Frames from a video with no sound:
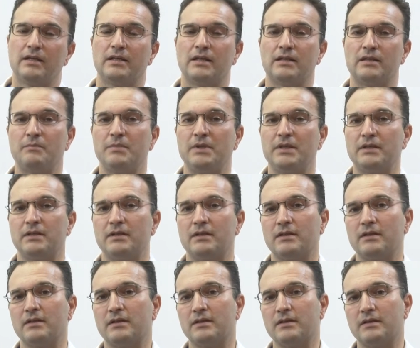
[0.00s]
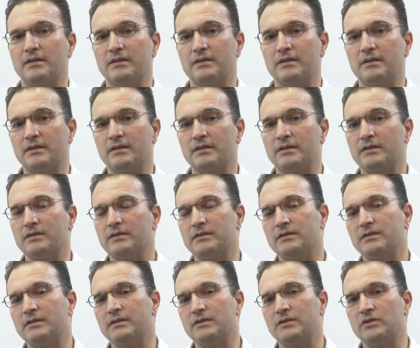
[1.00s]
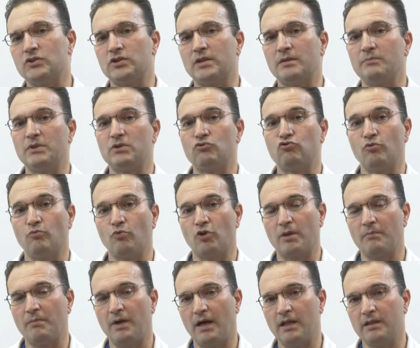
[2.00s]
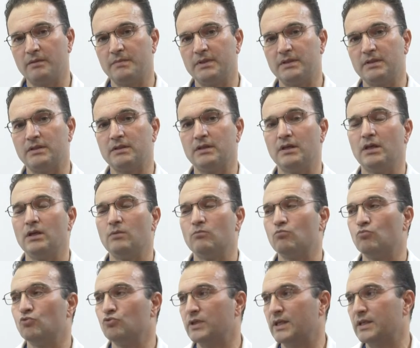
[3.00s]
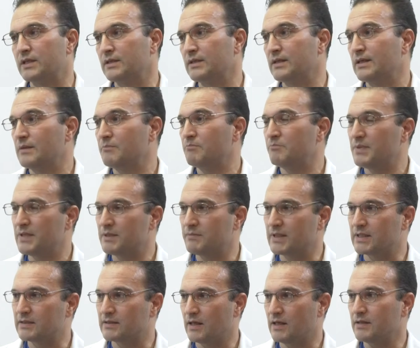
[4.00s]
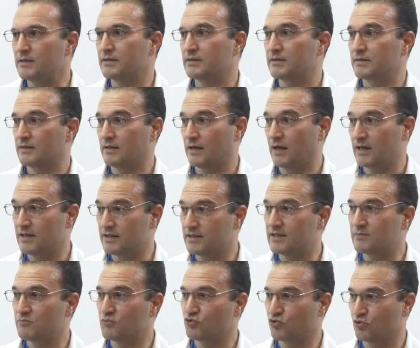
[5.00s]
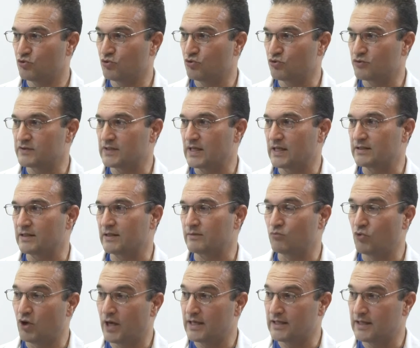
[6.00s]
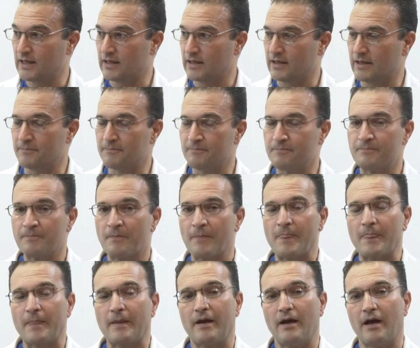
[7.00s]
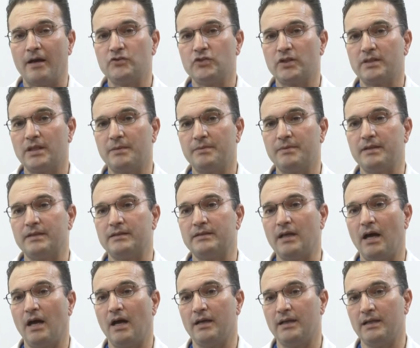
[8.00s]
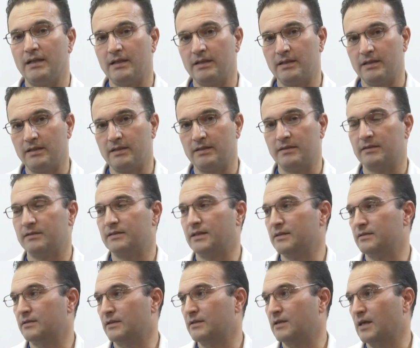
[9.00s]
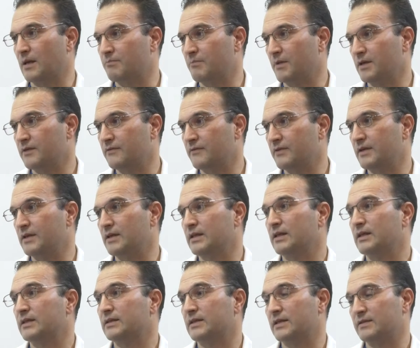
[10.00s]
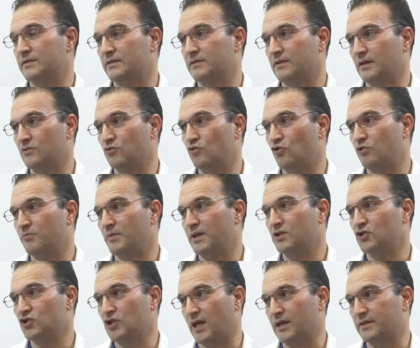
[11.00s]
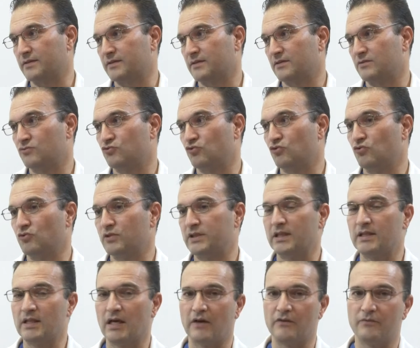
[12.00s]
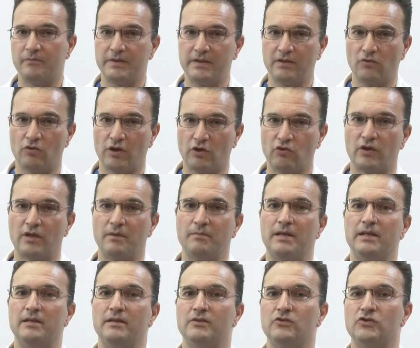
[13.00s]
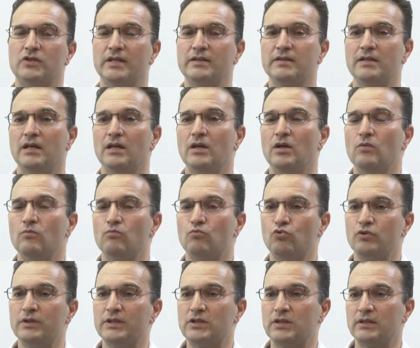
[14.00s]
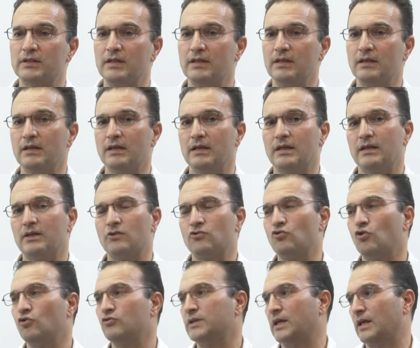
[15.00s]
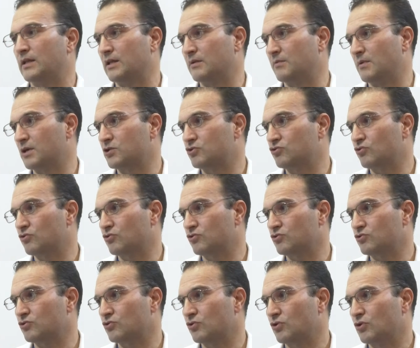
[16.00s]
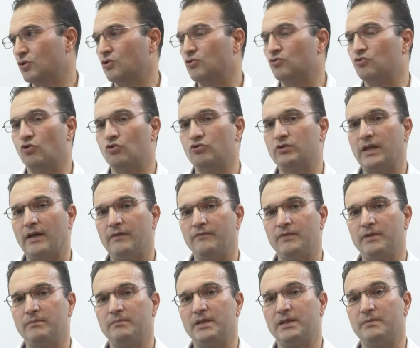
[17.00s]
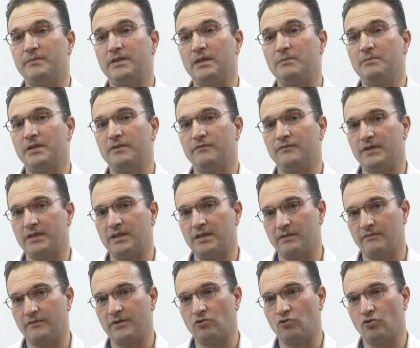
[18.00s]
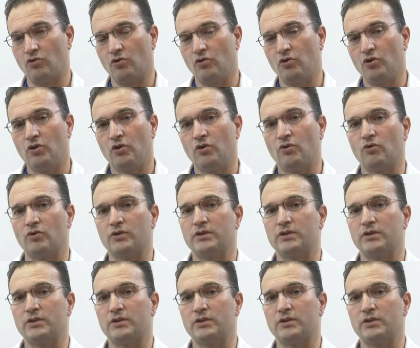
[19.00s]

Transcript: Ya da bir e, işte bir tümöre bağlı mıdır? Bunları bir miktar ayırt etmiş oluyoruz zaten muayene ile. Hı hı. Ancak tabii daha ileri tetkik yapmak ve kesin tanı koymak şart. Çünkü tedavimizi ona göre belirleyeceğiz. Bunun için de röntgenle başlıyoruz. Röntgen filmleri bize bir fikir veriyor. Hı hı.